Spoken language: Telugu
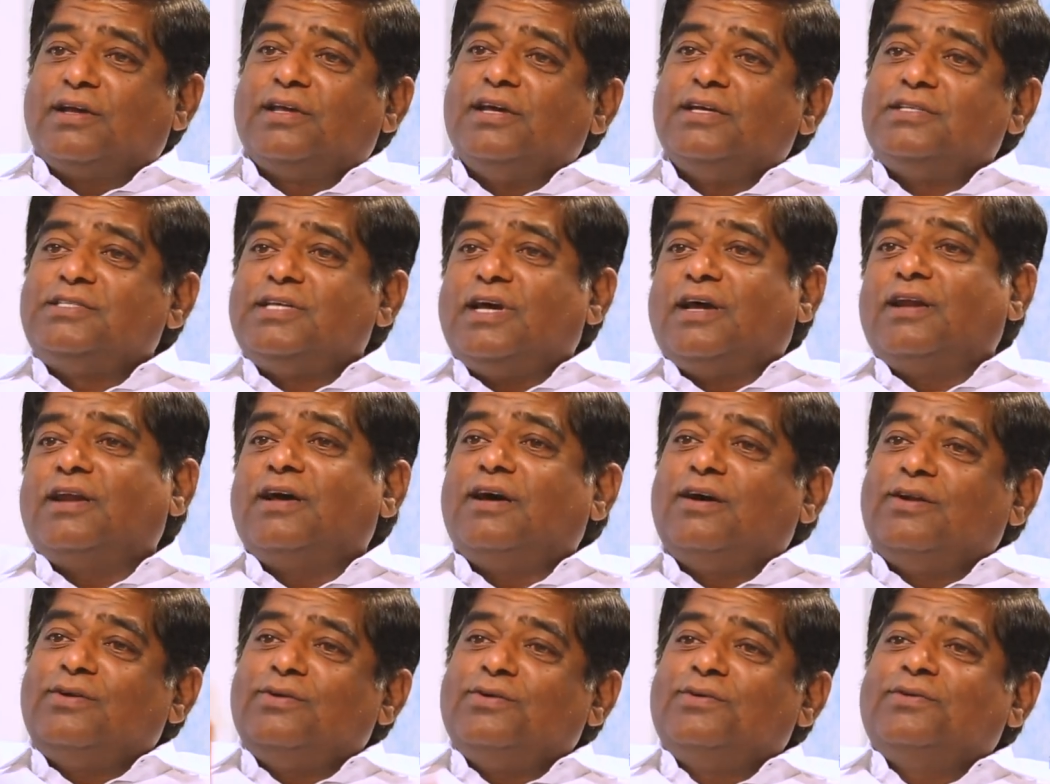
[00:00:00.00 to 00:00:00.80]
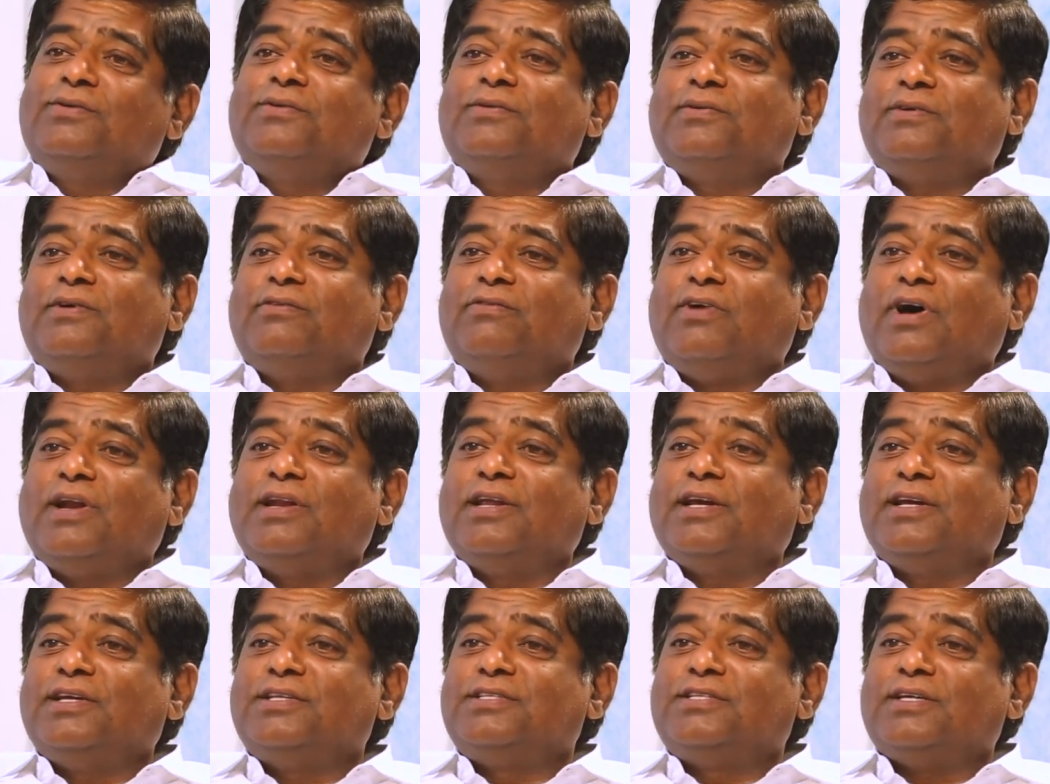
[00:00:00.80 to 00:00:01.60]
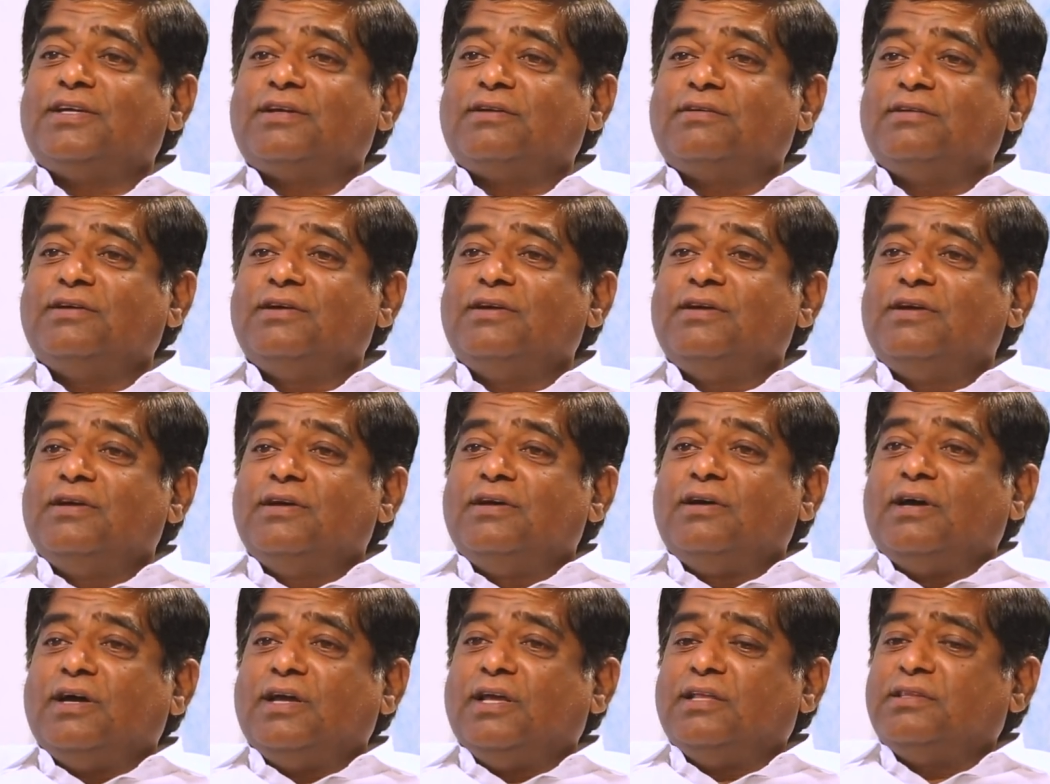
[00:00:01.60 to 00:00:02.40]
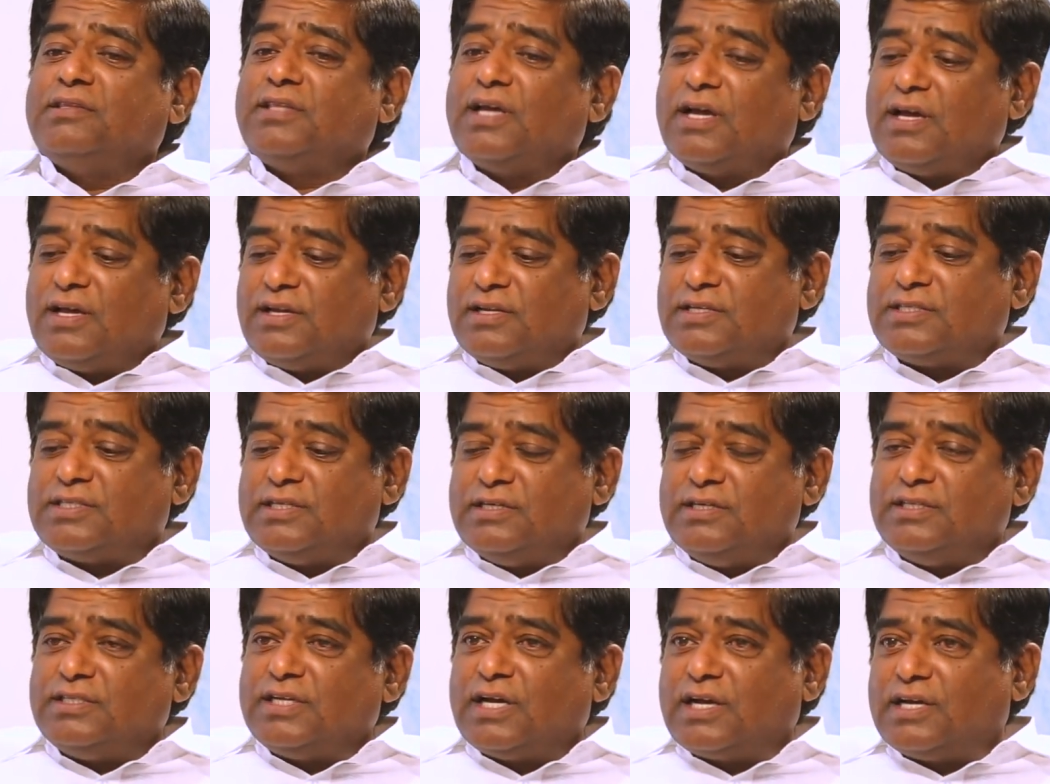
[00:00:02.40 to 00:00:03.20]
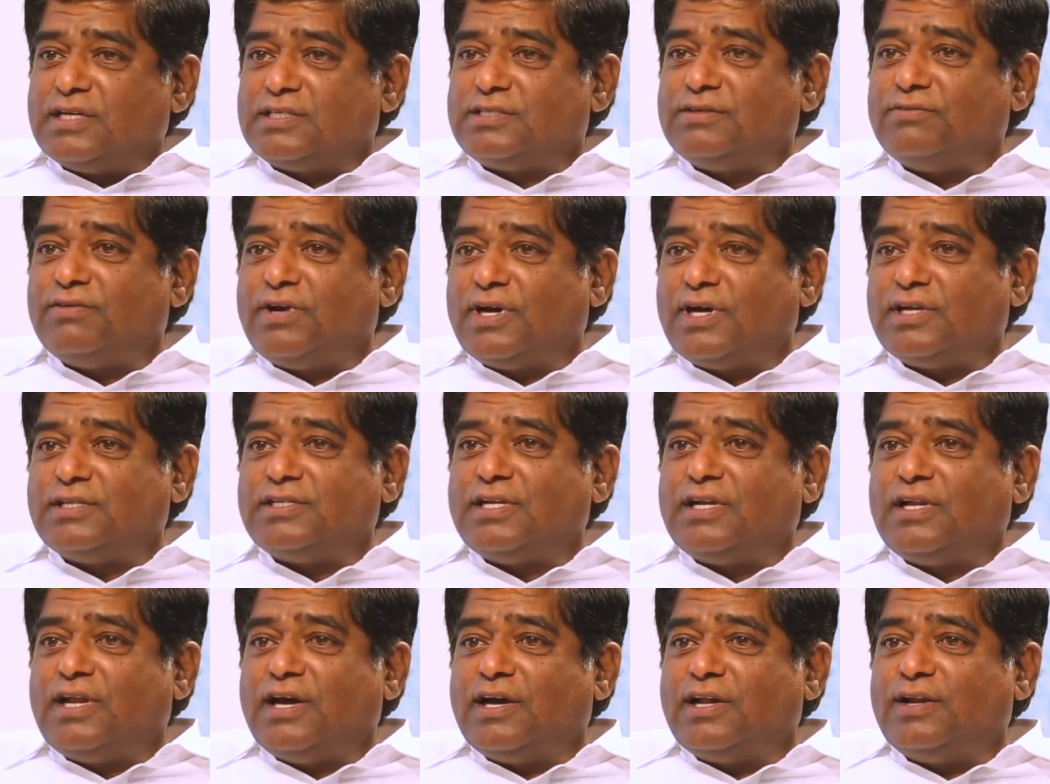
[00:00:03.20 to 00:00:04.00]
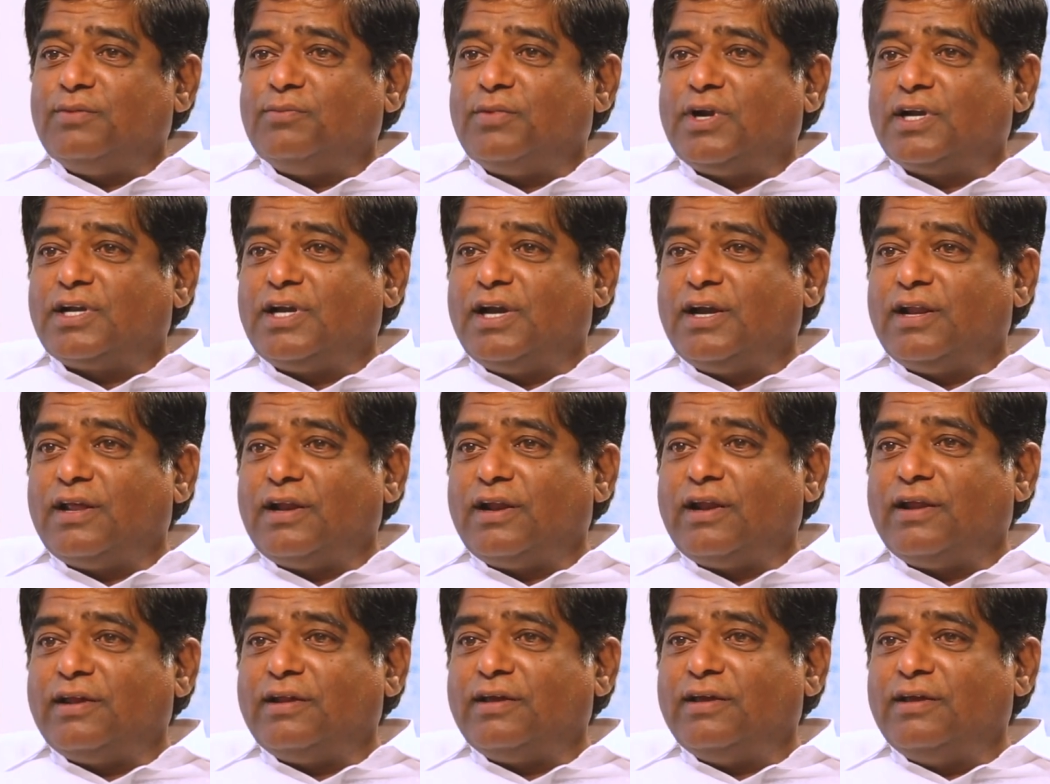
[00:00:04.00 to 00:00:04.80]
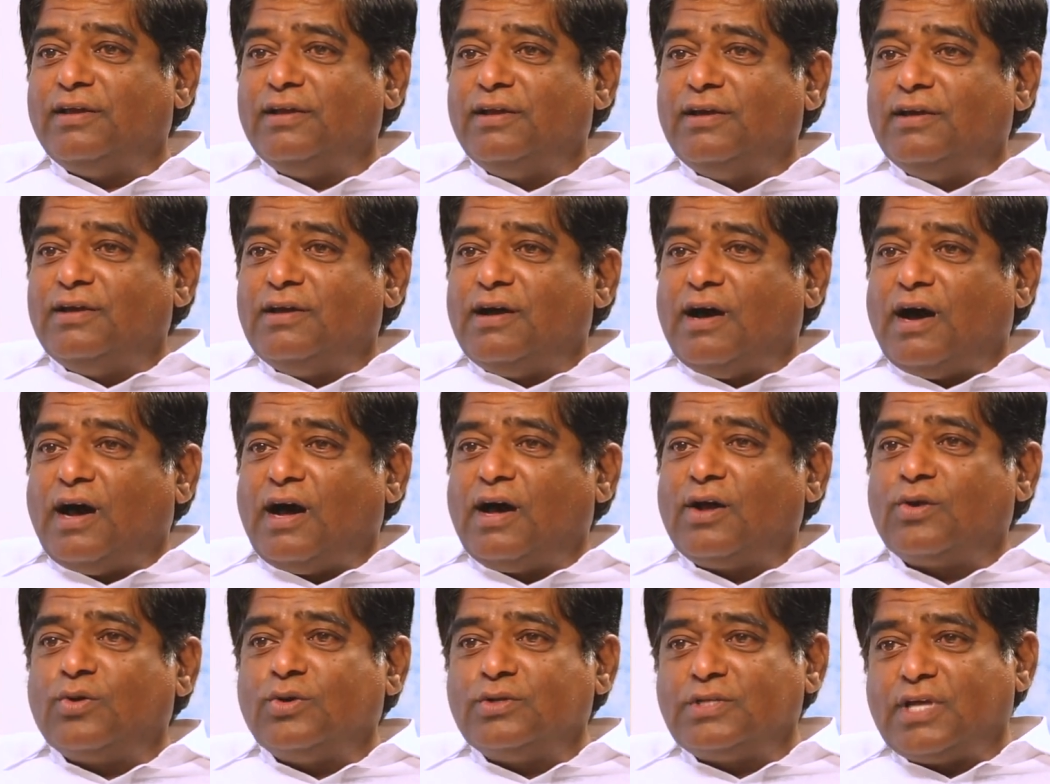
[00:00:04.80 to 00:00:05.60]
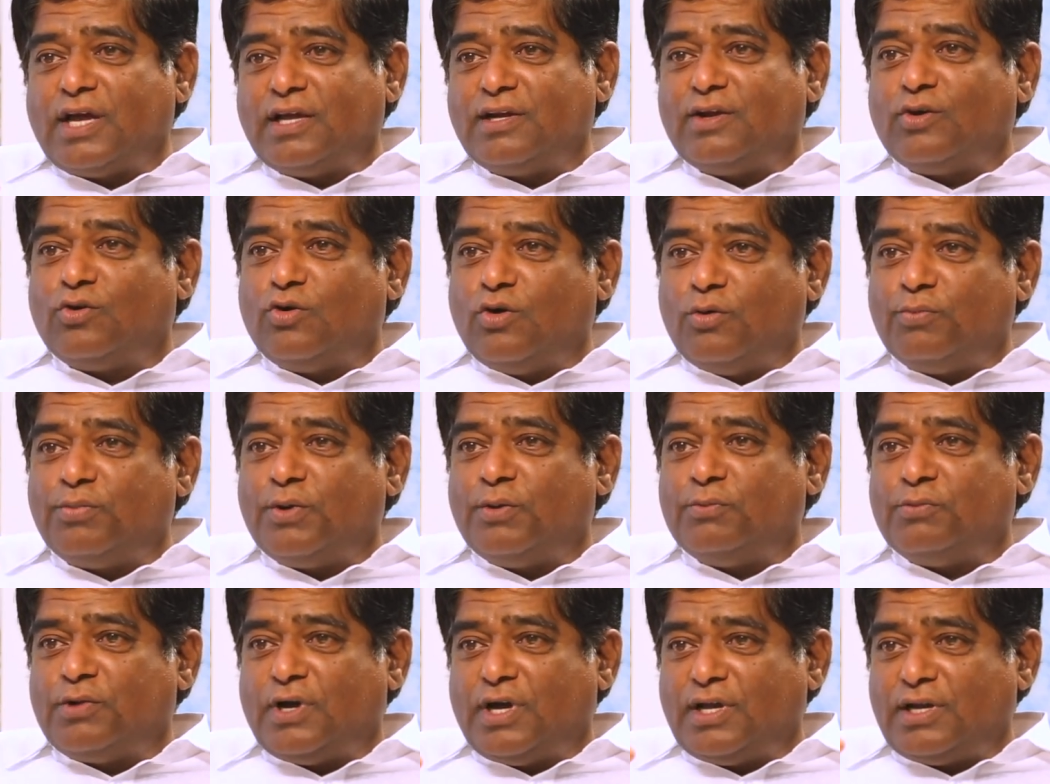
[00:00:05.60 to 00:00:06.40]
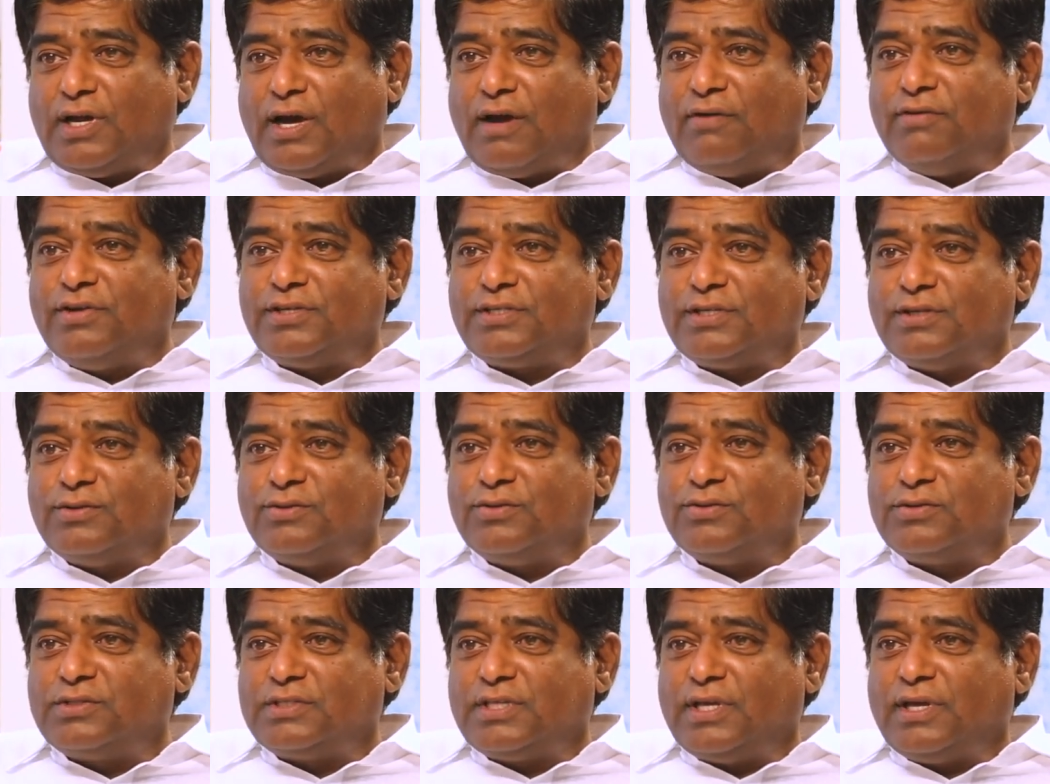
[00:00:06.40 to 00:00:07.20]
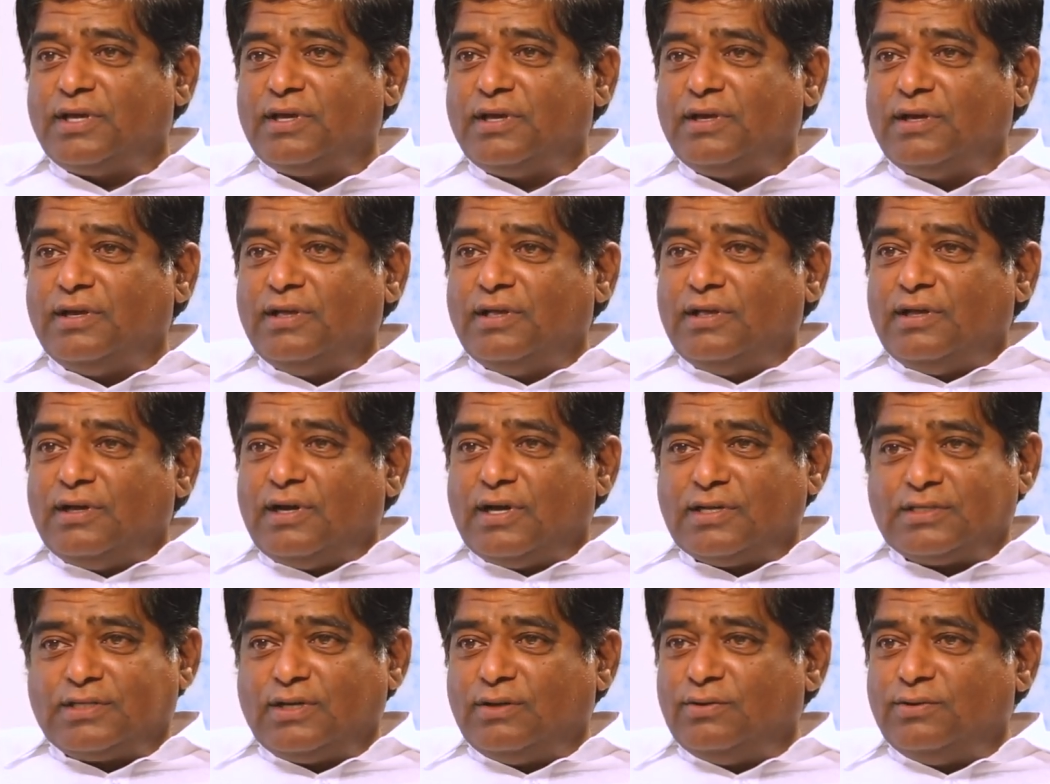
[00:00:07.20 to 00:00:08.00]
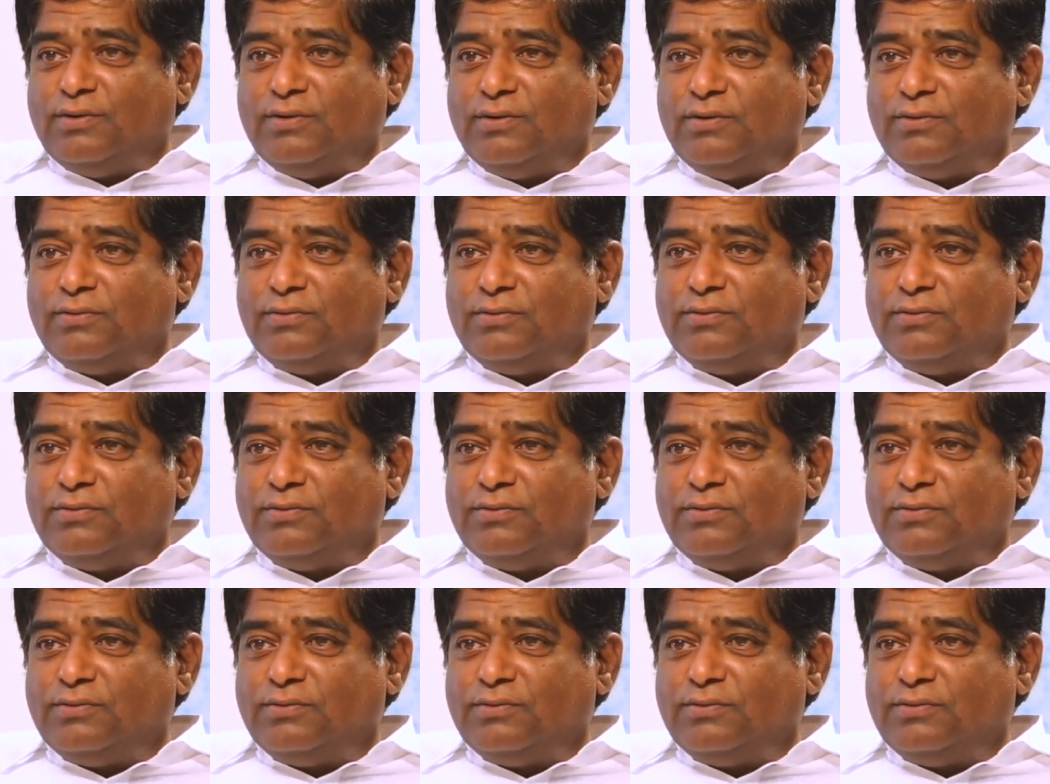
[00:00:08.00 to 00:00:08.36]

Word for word: కేసీఆర్ గారు వార్నింగ్ ఇచ్చారు ఎంత ఆయన నిజంగా సింహగర్జన లాగానే మాట్లాడారు ఆయన ఆ రోజు ఆయన కోపం ఆయన ఆవేశం చూస్తే అసలు